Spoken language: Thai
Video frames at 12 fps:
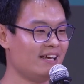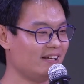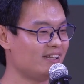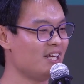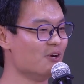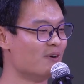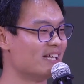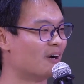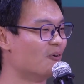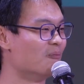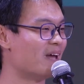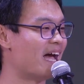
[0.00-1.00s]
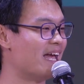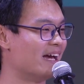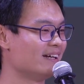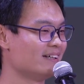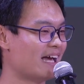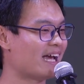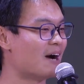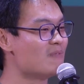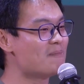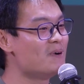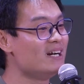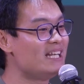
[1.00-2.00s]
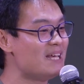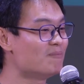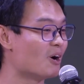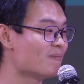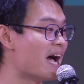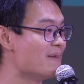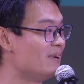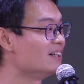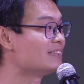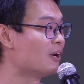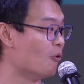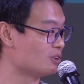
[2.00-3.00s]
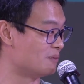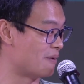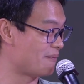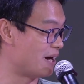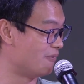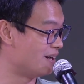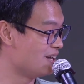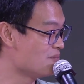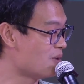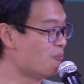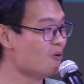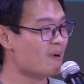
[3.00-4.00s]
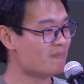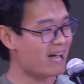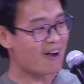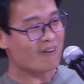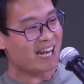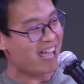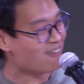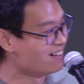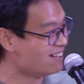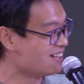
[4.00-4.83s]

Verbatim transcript: ที่อยู่ในสังคมไทยอะไอ้คำว่าพื้นที่ปลอดภัยเป็นเรื่องตลกสำหรับเขาอะพอพูดแบบเอาแล้ว